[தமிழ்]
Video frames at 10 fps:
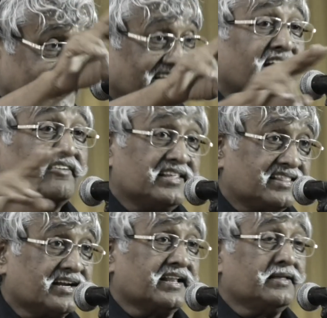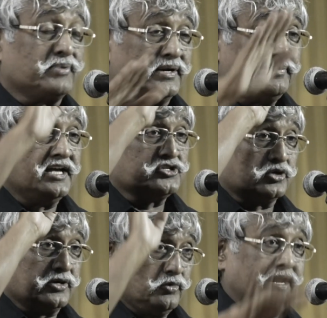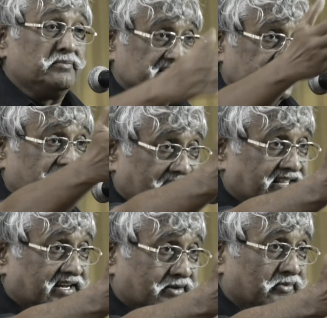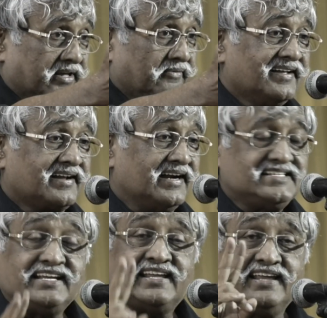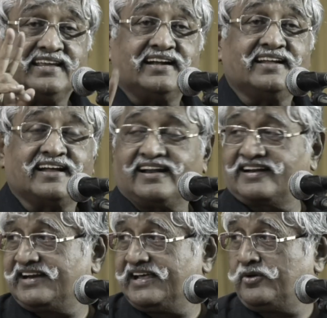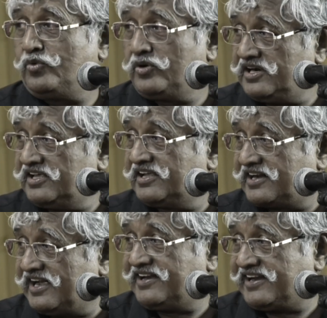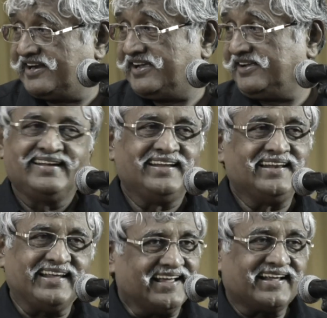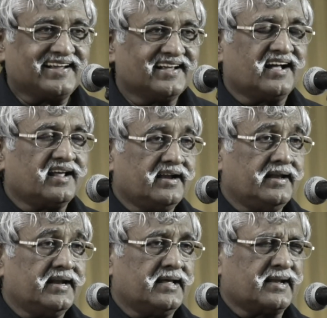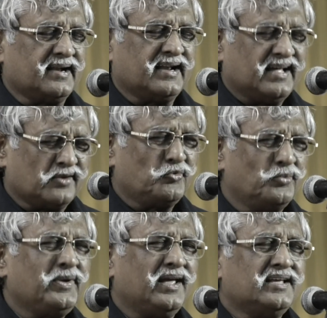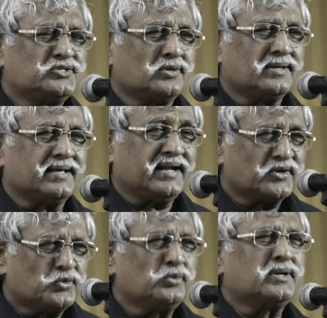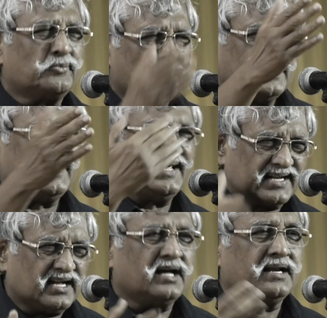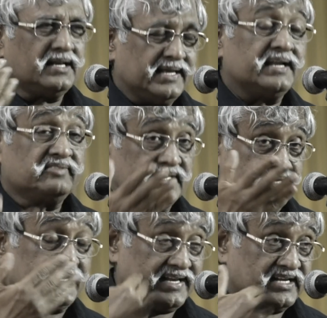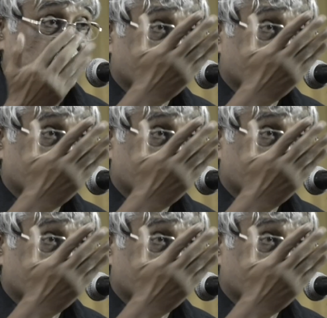ரெண்டு கார் வைத்திருக்கிறத பெருமையா சொல்ற ஒரே மனுஷன் இவரை தான் இருக்க முடியும் கட்சிக்கு இரண்டு கார் இருக்கிறாரு உங்களுக்கு இருக்கான்னு கேட்டேன் இல்லை எனக்கு கார் இல்லைன்னாரு நான் உண்மையாய் சொல்லுகிறேன் கூட்டம் முடிந்து என் காரில் ஏறுவதற்கு எனக்கு